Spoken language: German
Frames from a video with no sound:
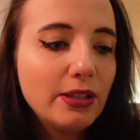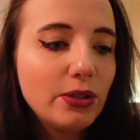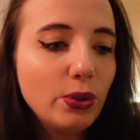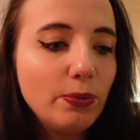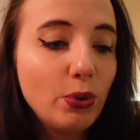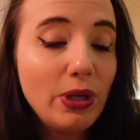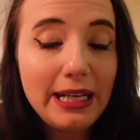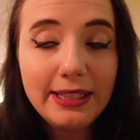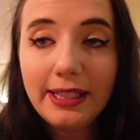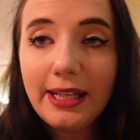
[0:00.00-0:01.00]
zum
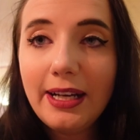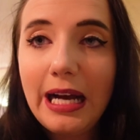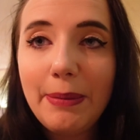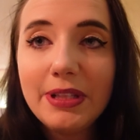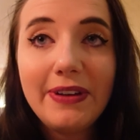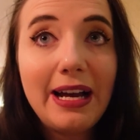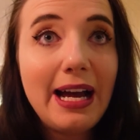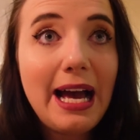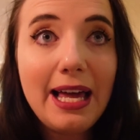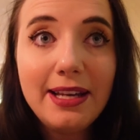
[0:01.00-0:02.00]
Rolantica, aber es
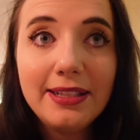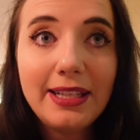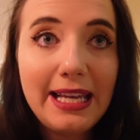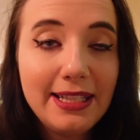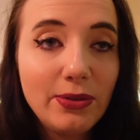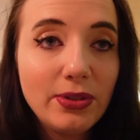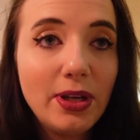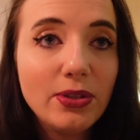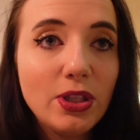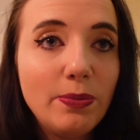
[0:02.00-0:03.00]
war alles restlos
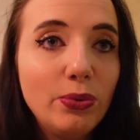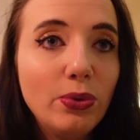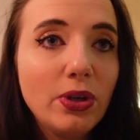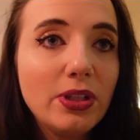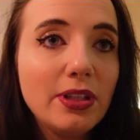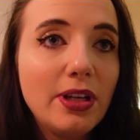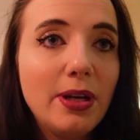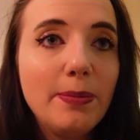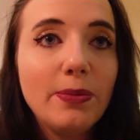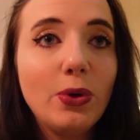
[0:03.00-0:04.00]
ausgebucht
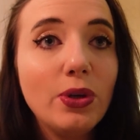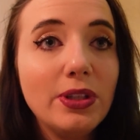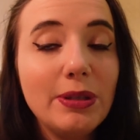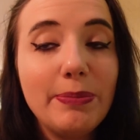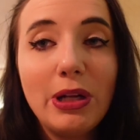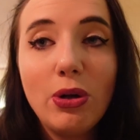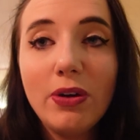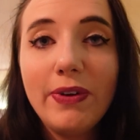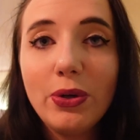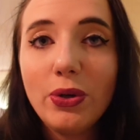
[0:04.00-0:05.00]
ähm, und im
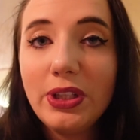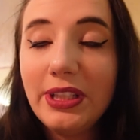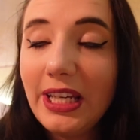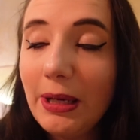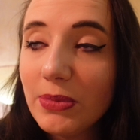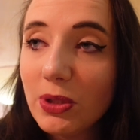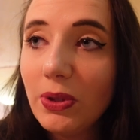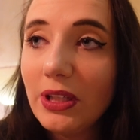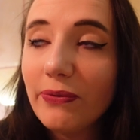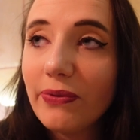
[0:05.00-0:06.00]
Bayrock waren nur noch die
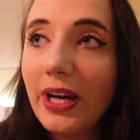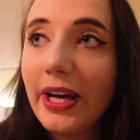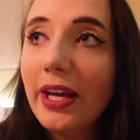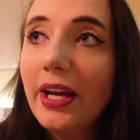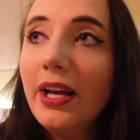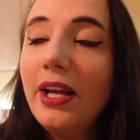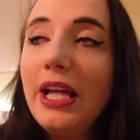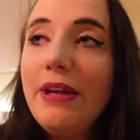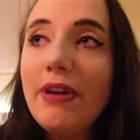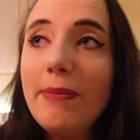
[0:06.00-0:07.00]
Themensuiten frei.
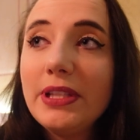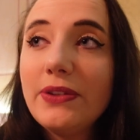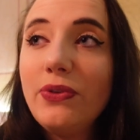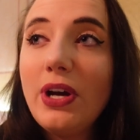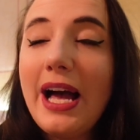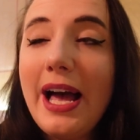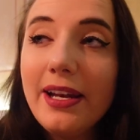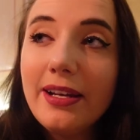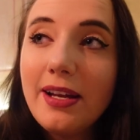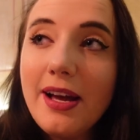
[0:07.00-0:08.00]
Wir haben jetzt für
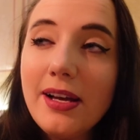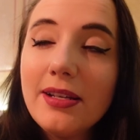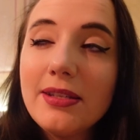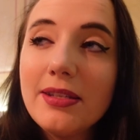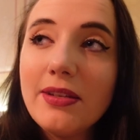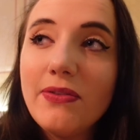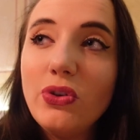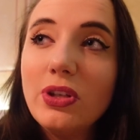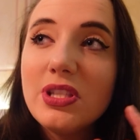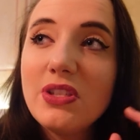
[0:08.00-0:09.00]
eine Nacht
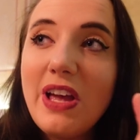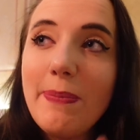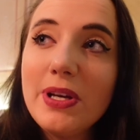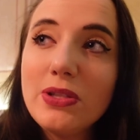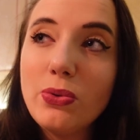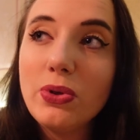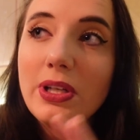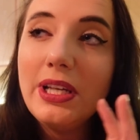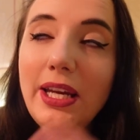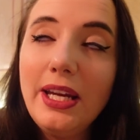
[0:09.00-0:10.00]
für zwei
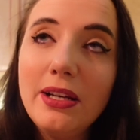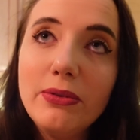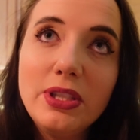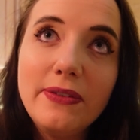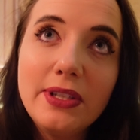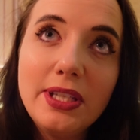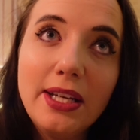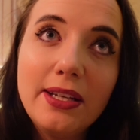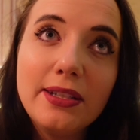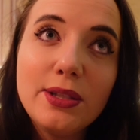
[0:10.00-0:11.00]
Personen inklusive
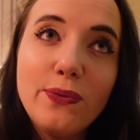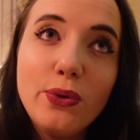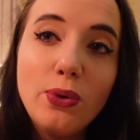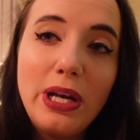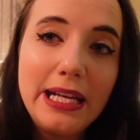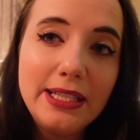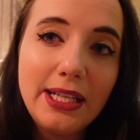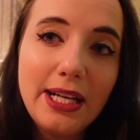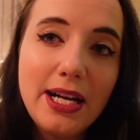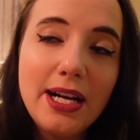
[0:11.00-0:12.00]
Tickets für
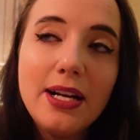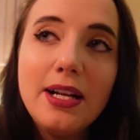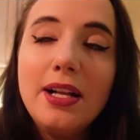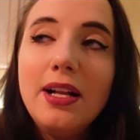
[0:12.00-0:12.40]
Rolantica.